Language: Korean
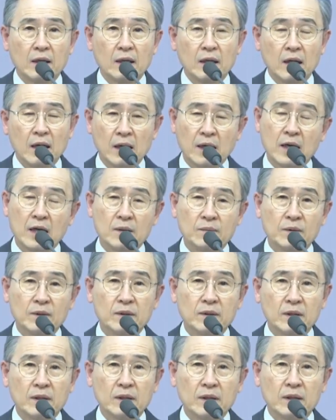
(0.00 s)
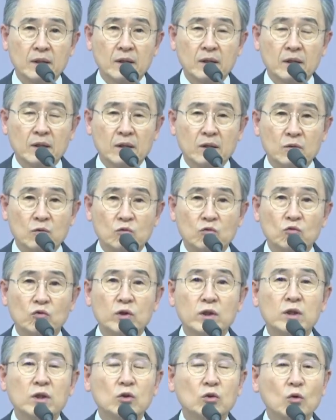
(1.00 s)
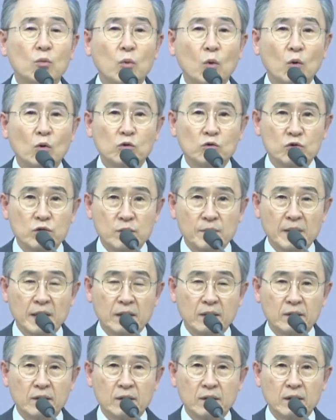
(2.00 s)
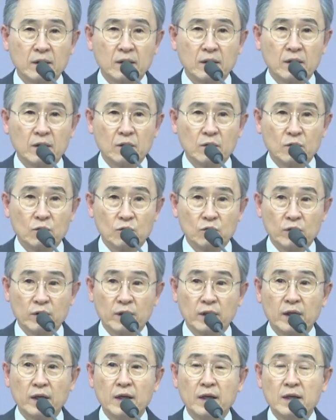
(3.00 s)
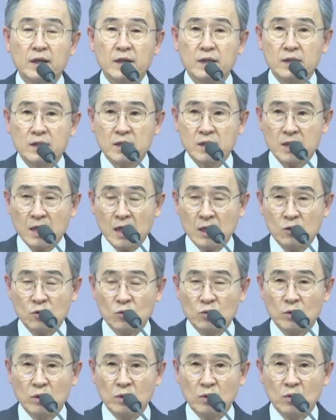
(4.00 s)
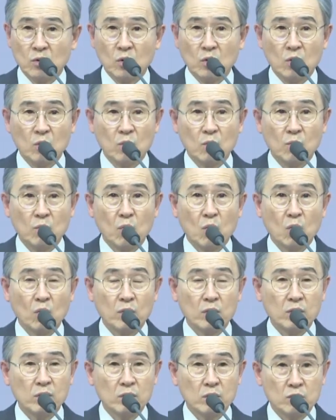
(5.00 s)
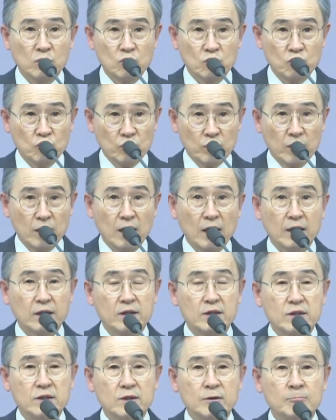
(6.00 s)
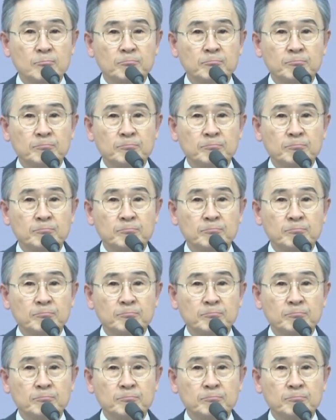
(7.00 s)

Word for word: 하나님은 우리들도 복을 주지만은 우리의 자손들도 복을 주리라 그랬어요.